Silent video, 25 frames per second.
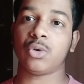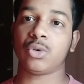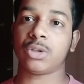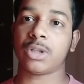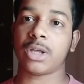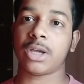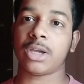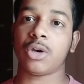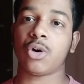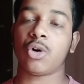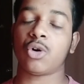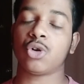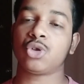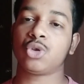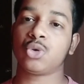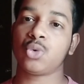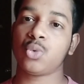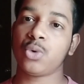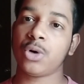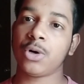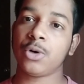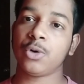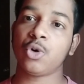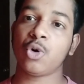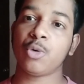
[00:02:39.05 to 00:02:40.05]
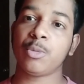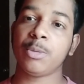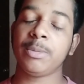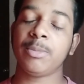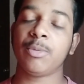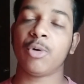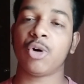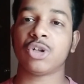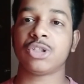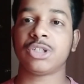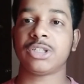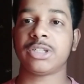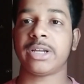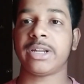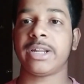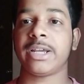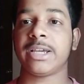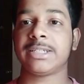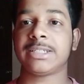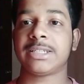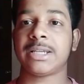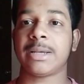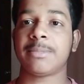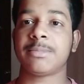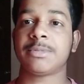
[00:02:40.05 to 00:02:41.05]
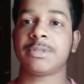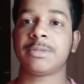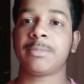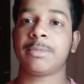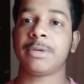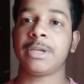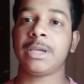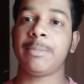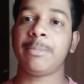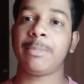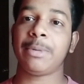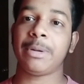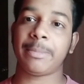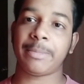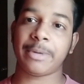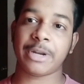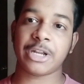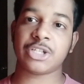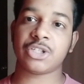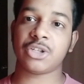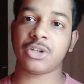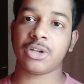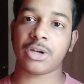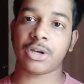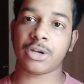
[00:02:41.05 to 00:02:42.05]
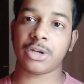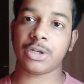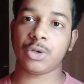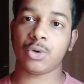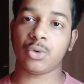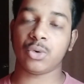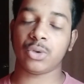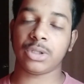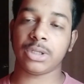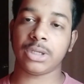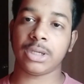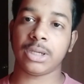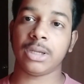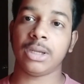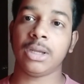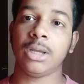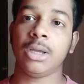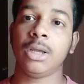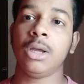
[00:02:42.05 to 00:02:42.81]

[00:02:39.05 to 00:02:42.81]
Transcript: होता है और स्टूडेंट को भी बहुत सारे एग्ज़ाम्स की प्रिपरेशन करनी होती है